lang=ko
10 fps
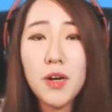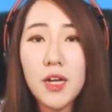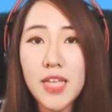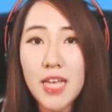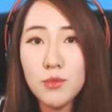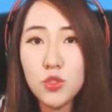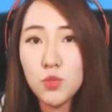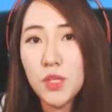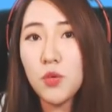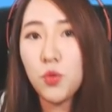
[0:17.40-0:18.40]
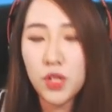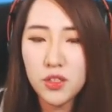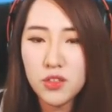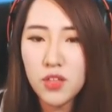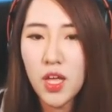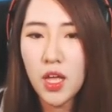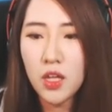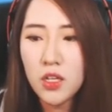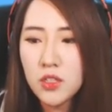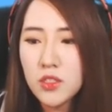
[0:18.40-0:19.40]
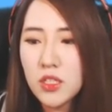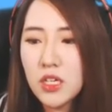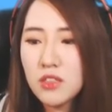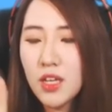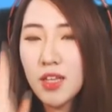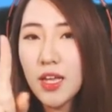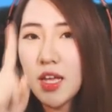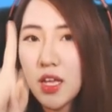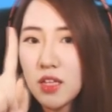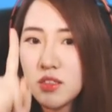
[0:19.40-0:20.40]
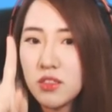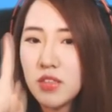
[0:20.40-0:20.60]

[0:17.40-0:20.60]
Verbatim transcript: 게임을 숨기고 그랬는데 1탄의 그